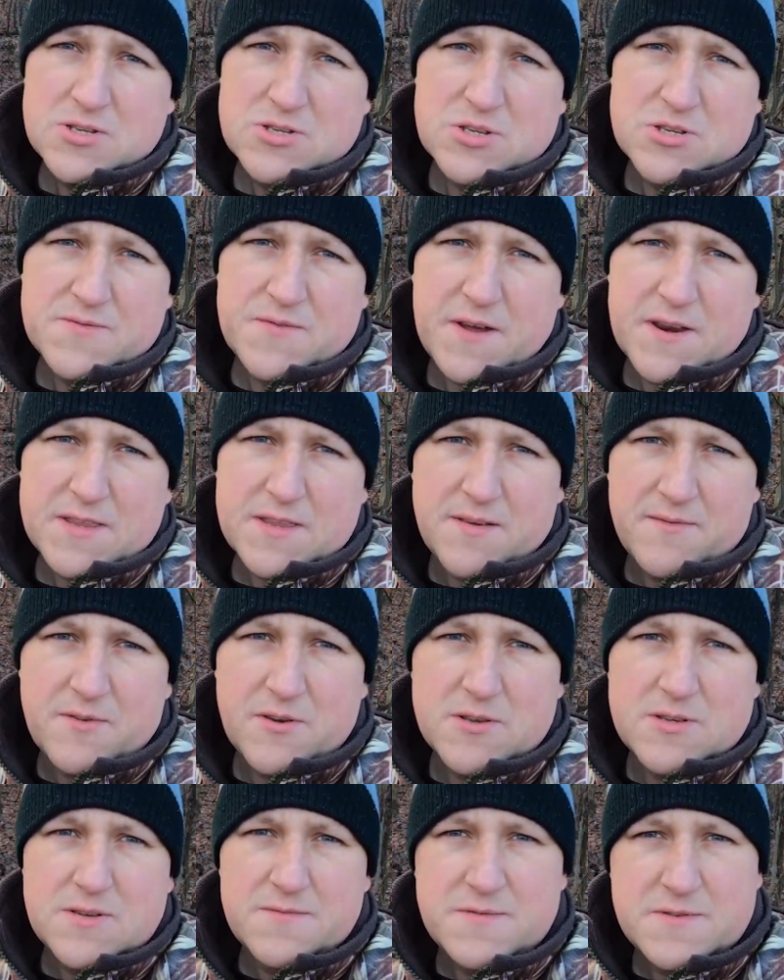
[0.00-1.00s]
3 czwarte w
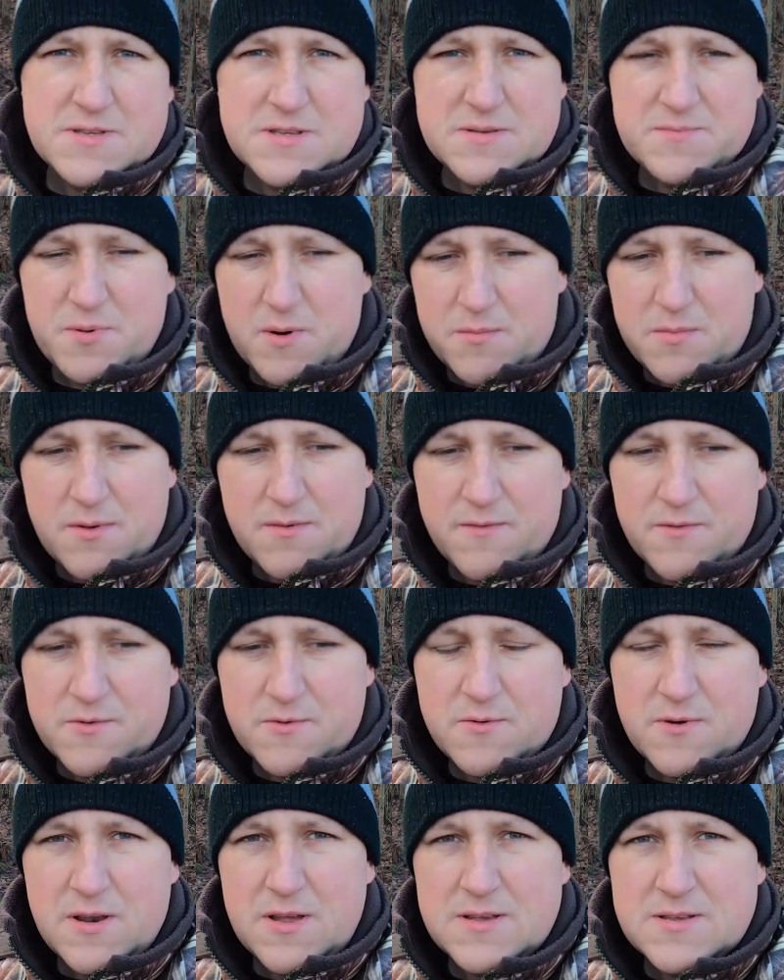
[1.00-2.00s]
lodzie, więc jest problem w
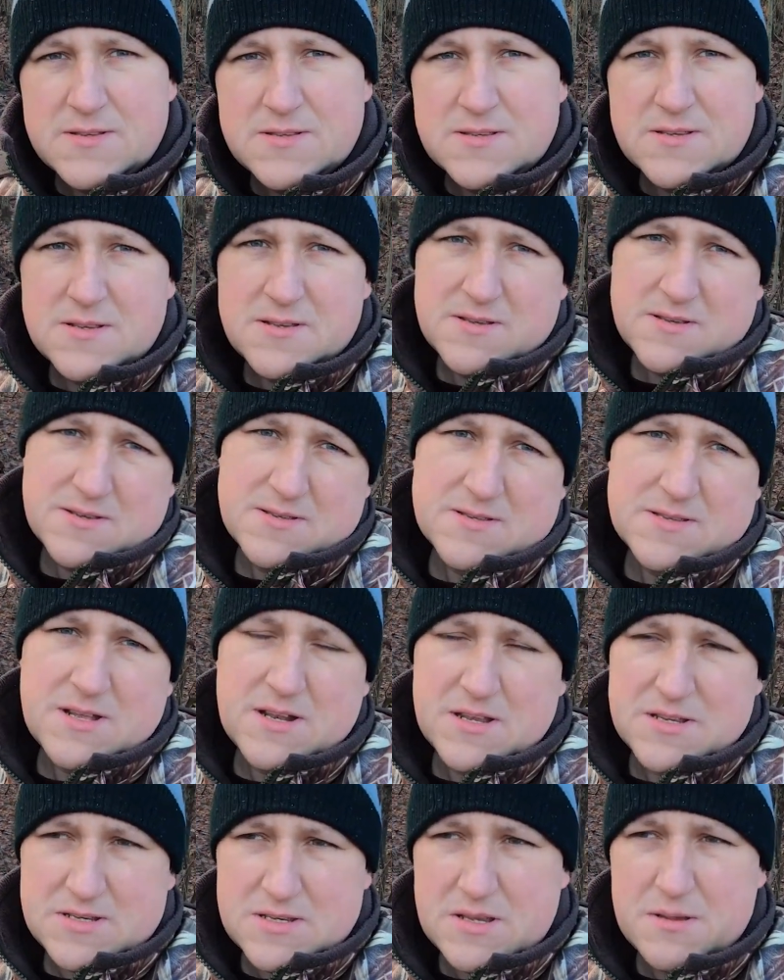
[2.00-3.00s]
ogóle z
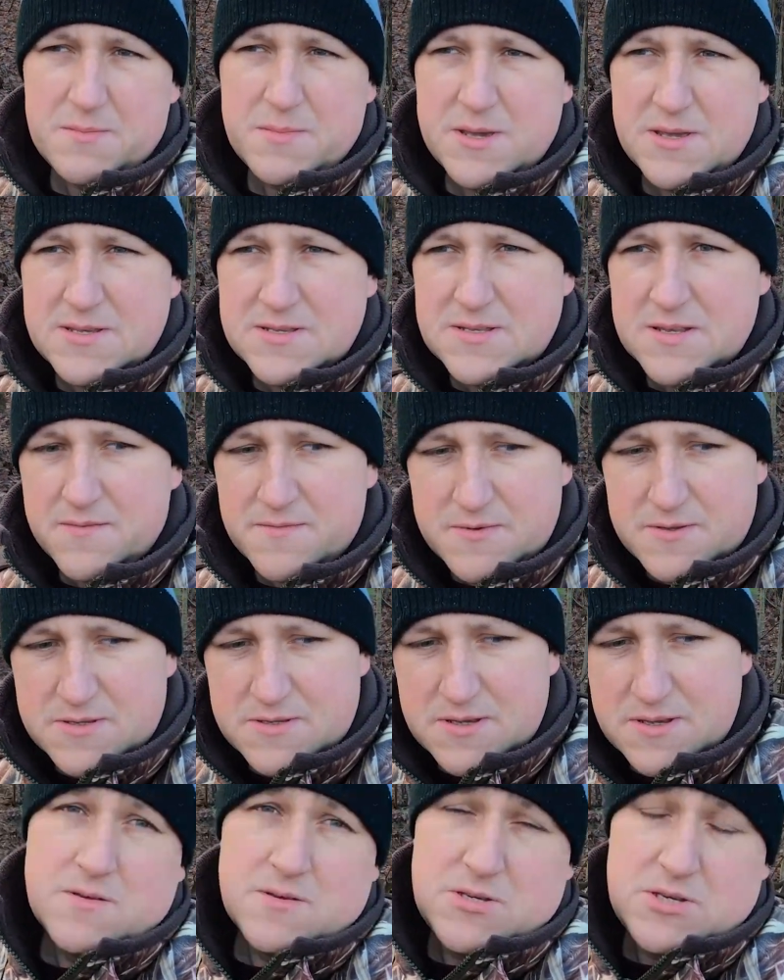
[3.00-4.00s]
znalezieniem miejsca,
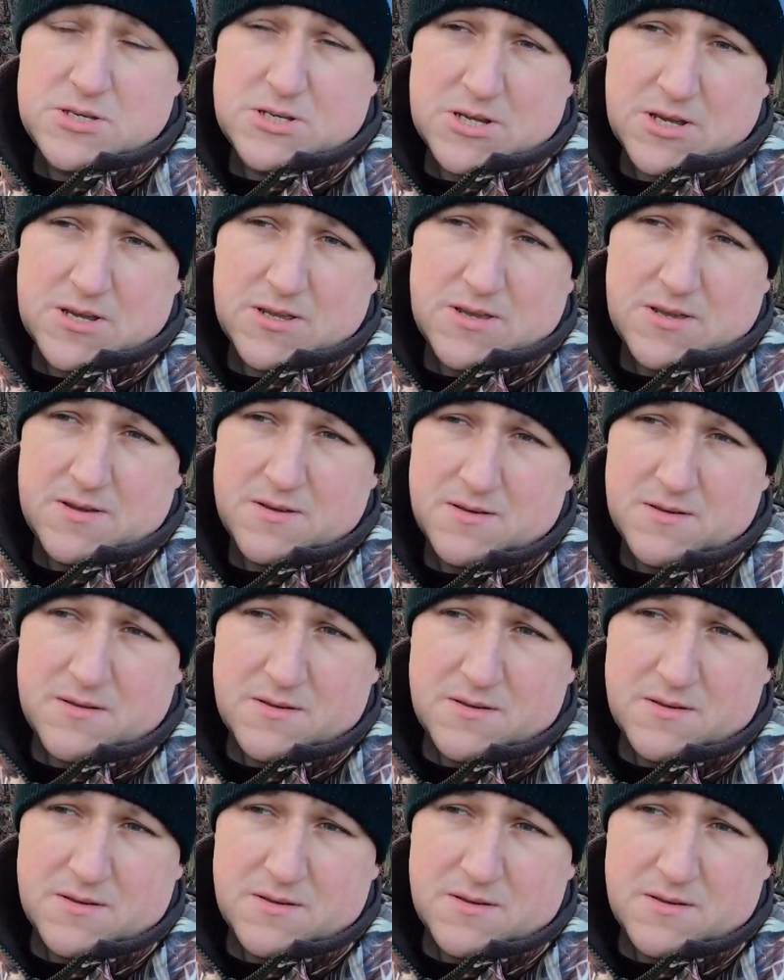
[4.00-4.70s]
więc dzisiaj